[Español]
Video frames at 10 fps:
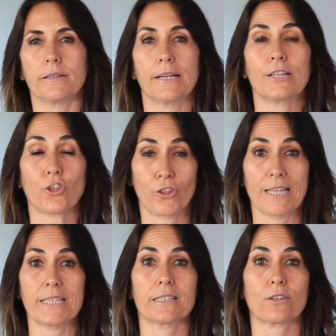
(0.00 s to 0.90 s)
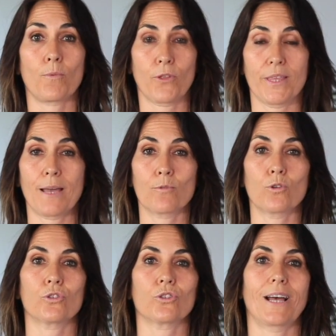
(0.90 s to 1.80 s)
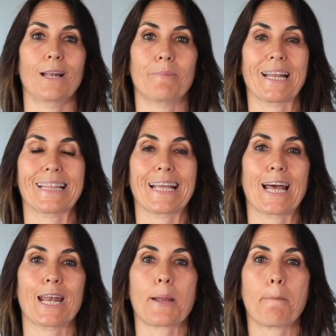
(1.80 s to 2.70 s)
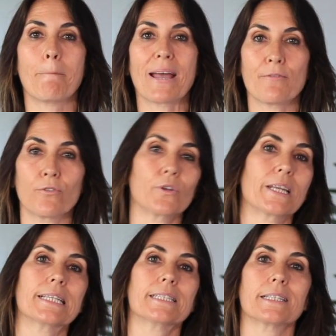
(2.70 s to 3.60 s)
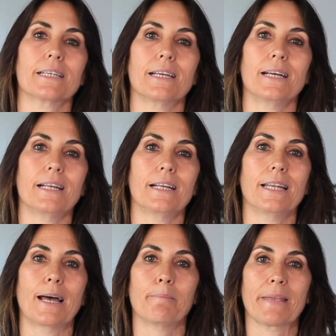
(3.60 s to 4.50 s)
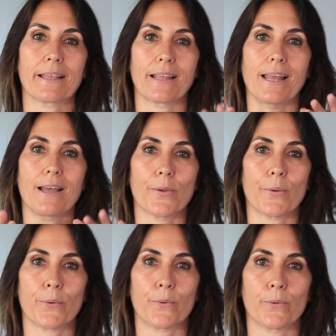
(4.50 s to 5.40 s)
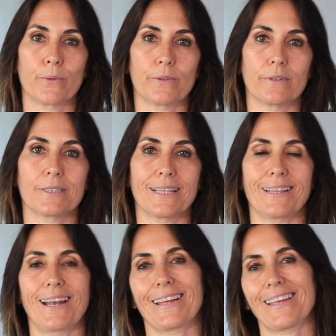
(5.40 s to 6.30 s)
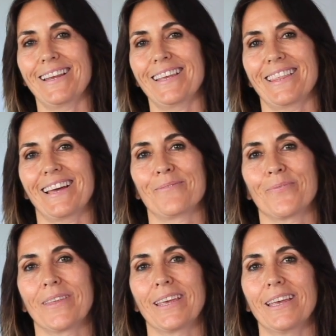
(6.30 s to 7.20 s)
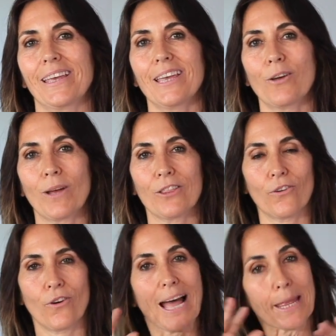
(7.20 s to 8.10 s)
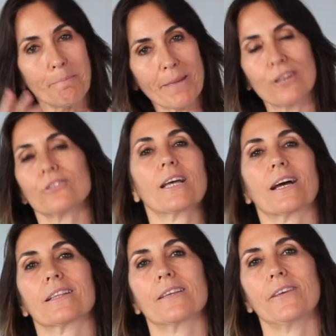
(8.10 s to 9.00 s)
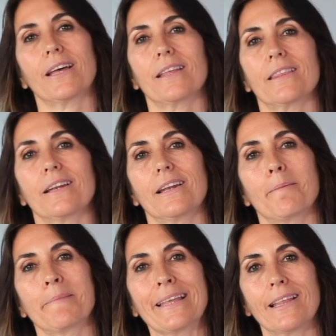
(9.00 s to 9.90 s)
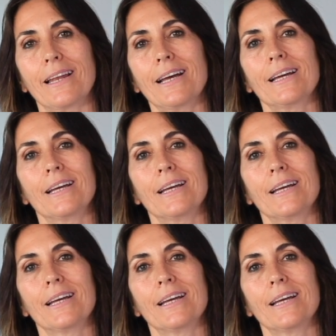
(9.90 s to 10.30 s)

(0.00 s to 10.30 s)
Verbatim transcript: Entonces, como decíamos, al practicar mindfulness, la amígdala se tranquiliza. Y cuando hay menos actividad en la amígdala,